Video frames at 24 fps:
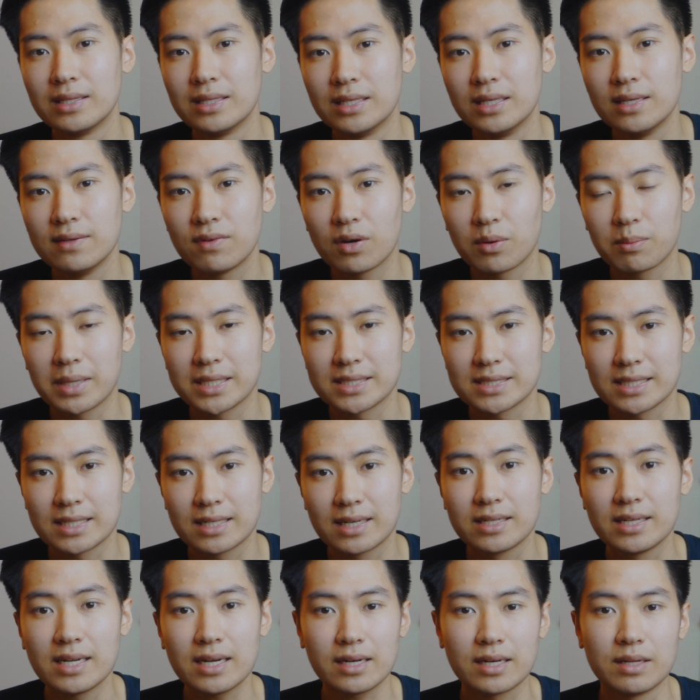thì hy vọng bạn sẽ
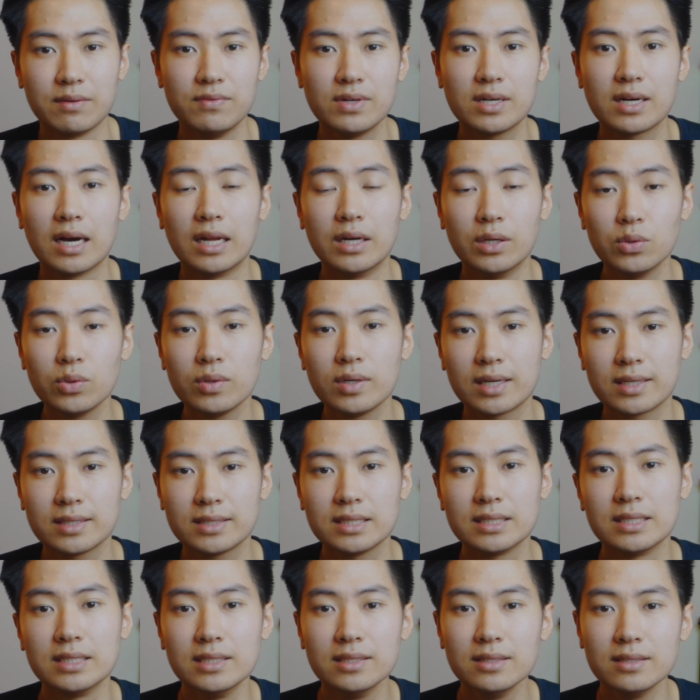cân nhắc đến việc ấn nút
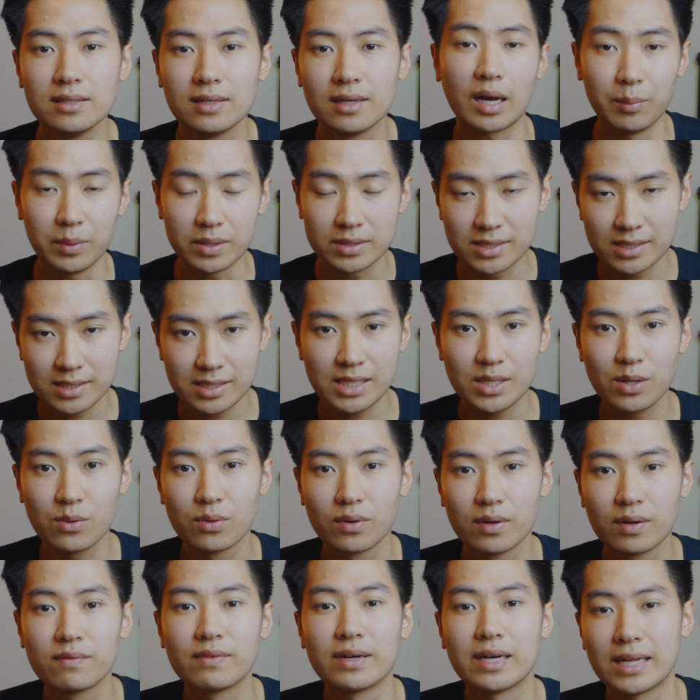đăng ký. Cảm ơn rất nhiều
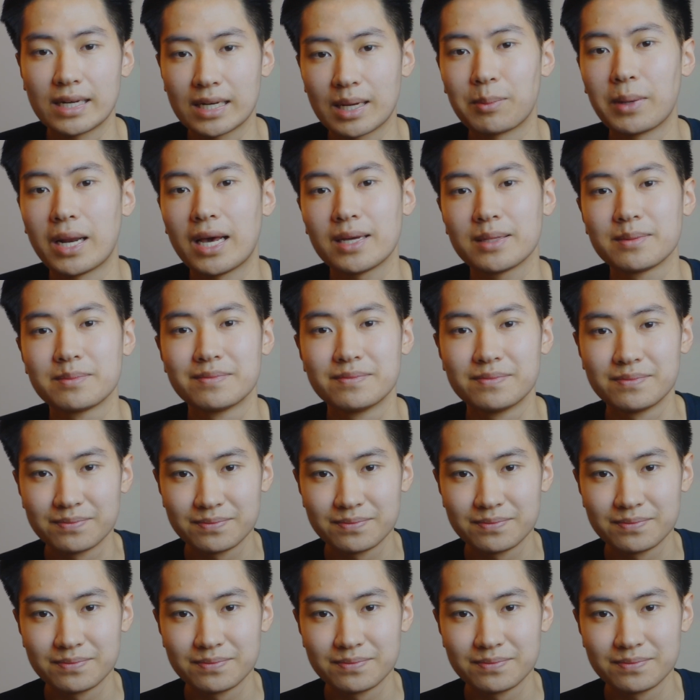và hẹn gặp lại.